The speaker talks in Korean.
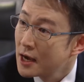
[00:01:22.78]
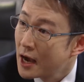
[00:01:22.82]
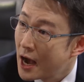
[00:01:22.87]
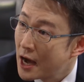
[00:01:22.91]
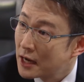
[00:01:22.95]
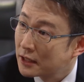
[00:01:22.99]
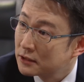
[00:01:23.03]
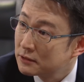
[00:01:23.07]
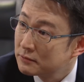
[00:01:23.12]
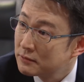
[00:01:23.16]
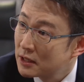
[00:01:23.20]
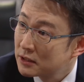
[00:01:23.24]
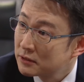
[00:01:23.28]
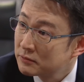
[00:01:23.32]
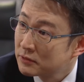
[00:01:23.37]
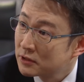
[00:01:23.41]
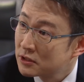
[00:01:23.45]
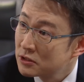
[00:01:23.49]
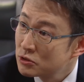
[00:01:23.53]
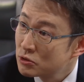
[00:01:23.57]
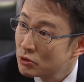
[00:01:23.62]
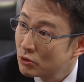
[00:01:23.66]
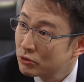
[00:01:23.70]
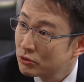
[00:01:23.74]
아름아름
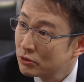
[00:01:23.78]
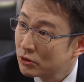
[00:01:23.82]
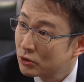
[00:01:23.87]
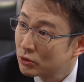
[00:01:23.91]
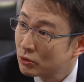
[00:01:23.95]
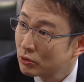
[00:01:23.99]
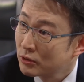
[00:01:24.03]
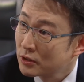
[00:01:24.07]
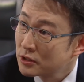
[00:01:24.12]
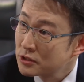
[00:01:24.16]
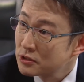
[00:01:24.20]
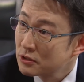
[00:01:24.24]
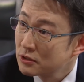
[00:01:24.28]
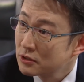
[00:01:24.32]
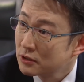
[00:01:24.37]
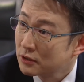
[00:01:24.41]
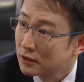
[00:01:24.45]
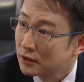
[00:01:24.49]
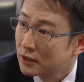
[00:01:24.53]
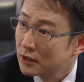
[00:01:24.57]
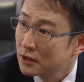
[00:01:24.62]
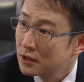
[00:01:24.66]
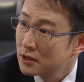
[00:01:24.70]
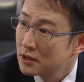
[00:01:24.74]
큰손들을 통해서
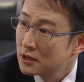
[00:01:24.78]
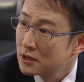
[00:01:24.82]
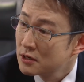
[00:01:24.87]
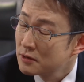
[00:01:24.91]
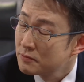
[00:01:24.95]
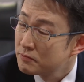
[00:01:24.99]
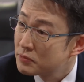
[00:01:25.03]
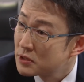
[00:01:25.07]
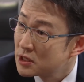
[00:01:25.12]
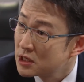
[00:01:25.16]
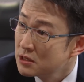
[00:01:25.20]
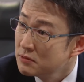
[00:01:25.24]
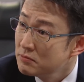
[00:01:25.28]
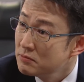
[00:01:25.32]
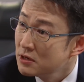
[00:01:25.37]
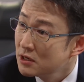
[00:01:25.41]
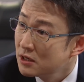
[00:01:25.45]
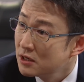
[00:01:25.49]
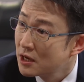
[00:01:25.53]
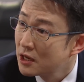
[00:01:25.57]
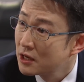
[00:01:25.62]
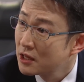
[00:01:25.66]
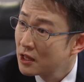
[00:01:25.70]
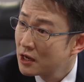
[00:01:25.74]

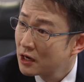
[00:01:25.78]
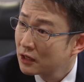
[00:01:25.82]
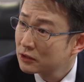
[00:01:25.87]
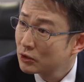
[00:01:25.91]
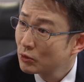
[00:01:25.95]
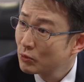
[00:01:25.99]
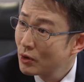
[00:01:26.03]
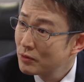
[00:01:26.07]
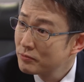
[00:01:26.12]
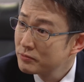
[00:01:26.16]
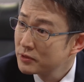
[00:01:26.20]
비밀리에 내놨다고